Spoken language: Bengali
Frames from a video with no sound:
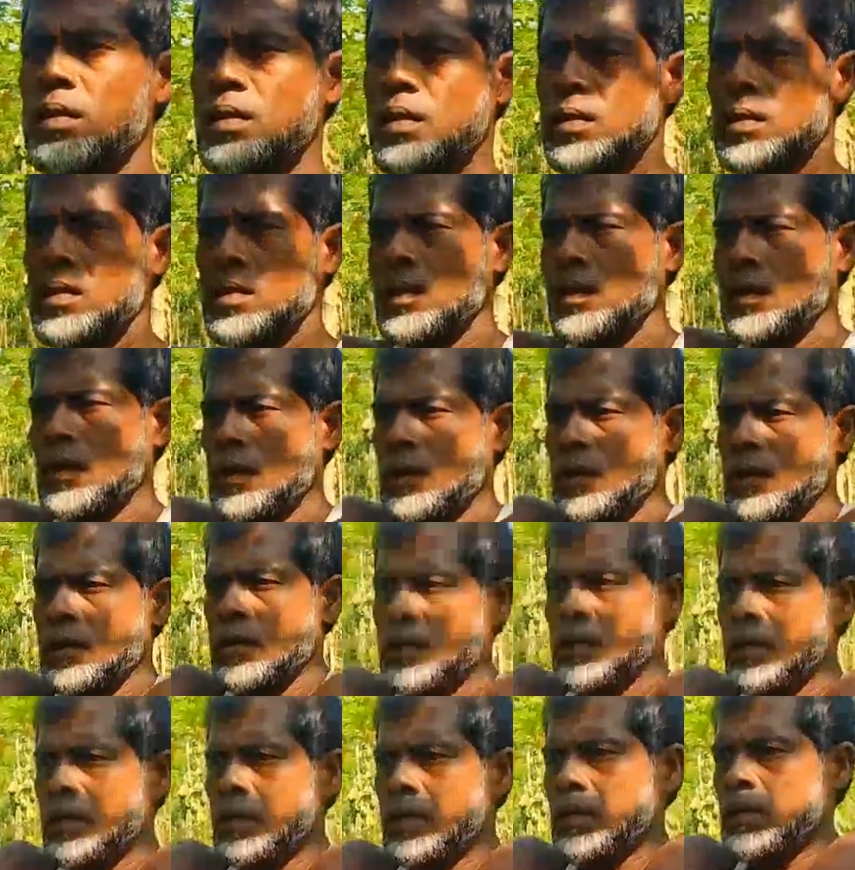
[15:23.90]
দর্শক মন্ডলী
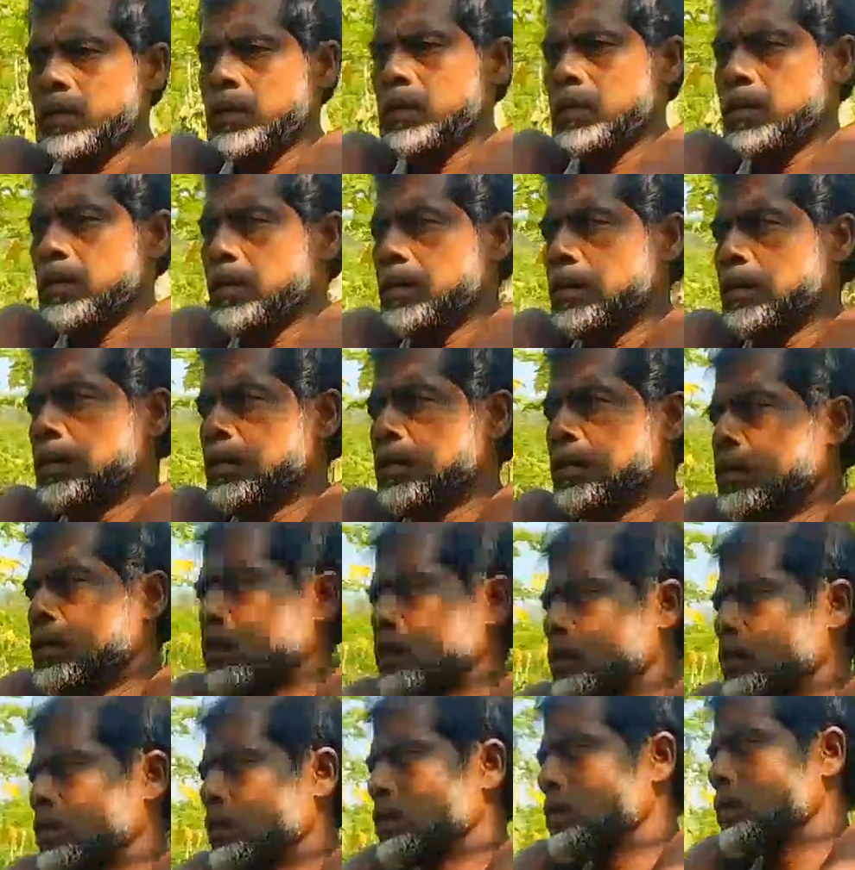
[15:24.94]
আপনাদেরও ধন্যবাদ আমাদের
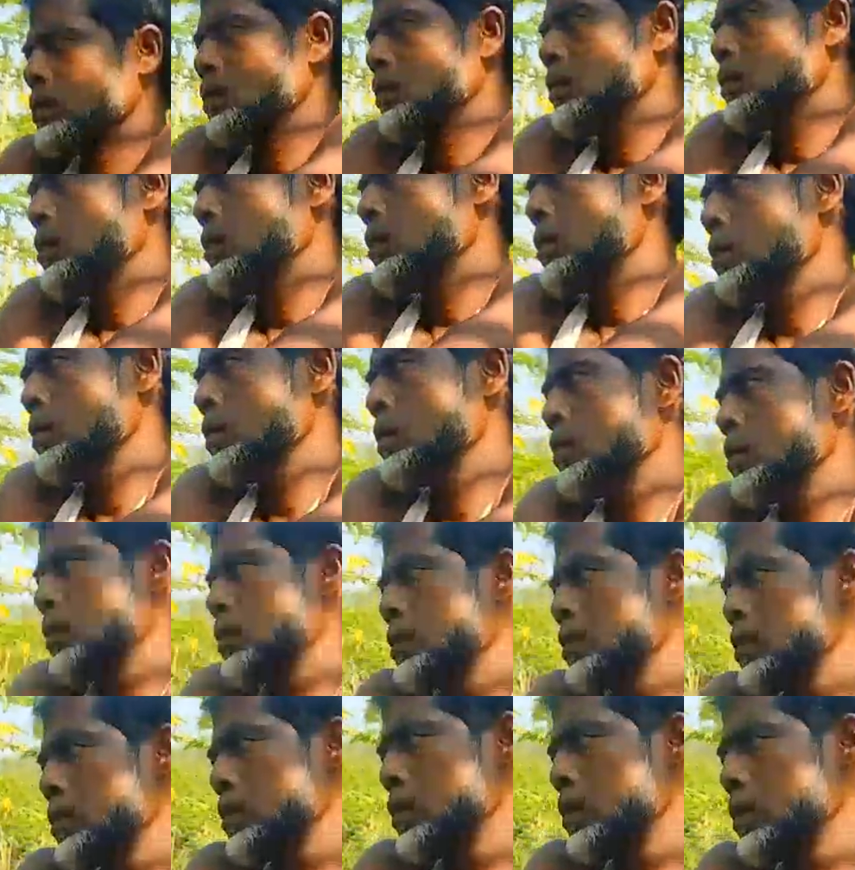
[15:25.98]
সাথে সময় দেওয়ার জন্য ফারুক ভাই
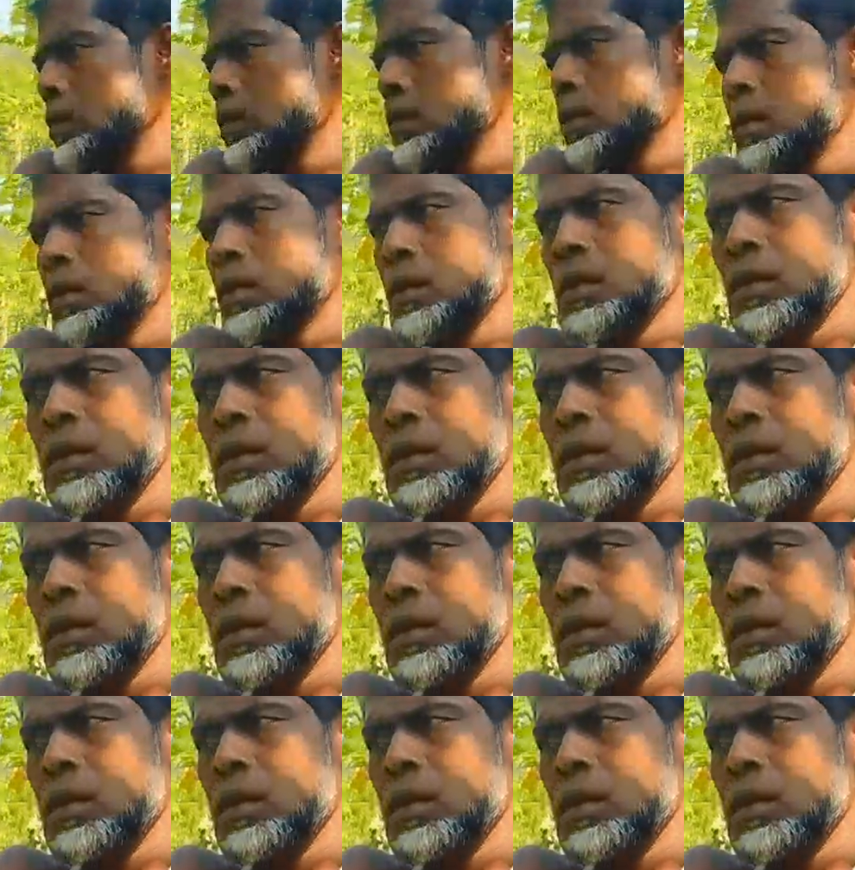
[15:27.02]
যদি